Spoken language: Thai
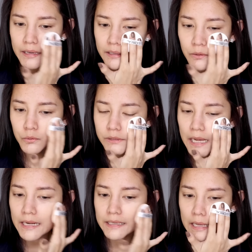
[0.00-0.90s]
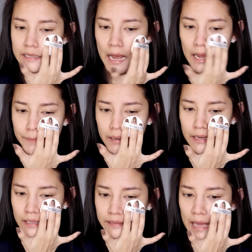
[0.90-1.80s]
เนื้อคูชั่นเนี่ยอยากให้มัน
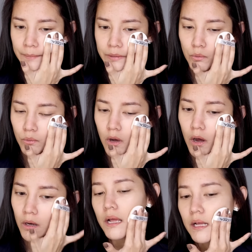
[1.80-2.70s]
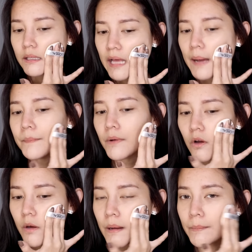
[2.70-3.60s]
ได้แตะผิวก่อนแล้วแท็บแล้ว
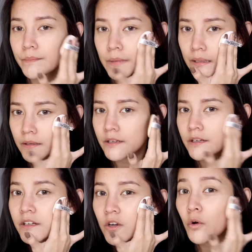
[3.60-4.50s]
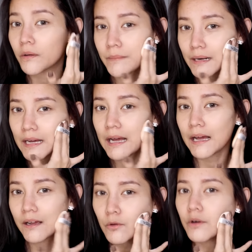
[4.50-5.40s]
ก็แบบเหมือนกดมันนะคะ
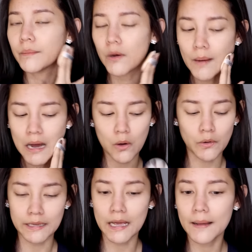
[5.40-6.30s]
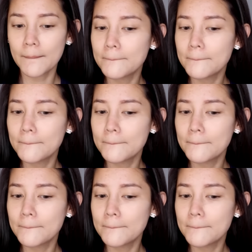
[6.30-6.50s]
กดเบาๆอย่างเงี้ย